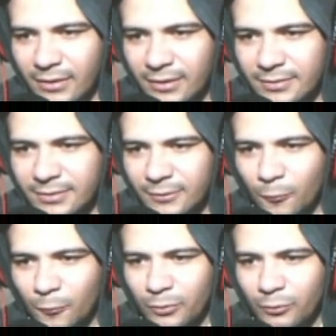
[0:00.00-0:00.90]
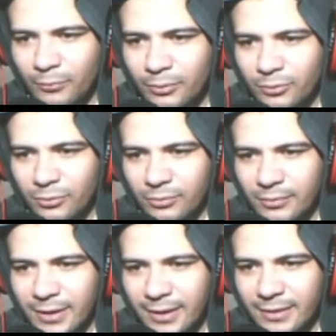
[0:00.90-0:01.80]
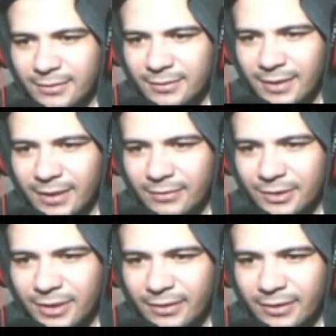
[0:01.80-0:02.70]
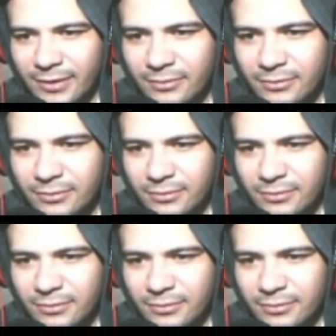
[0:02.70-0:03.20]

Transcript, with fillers: 5.1.1, relançado em janeiro